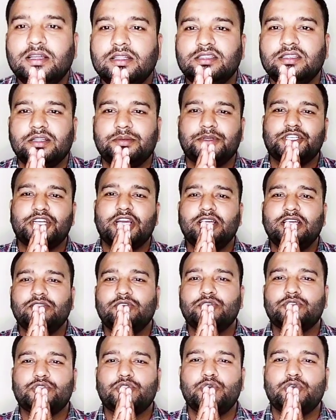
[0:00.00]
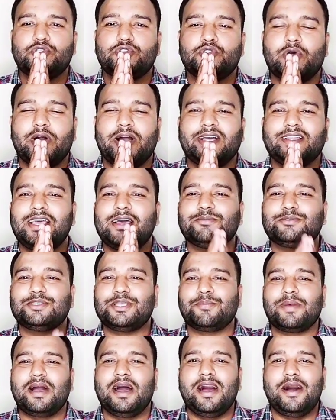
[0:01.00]
नमस्कार दोस्तों स्वागत है आप
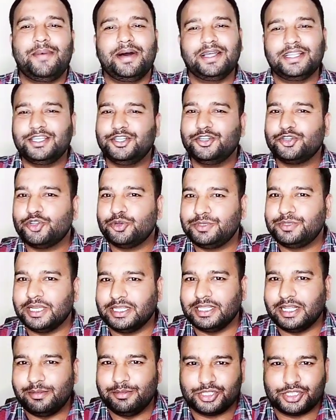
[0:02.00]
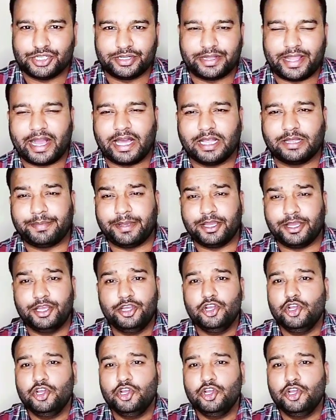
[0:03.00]
सबका हमारे YouTube चैनल मिस्टर टेकर पे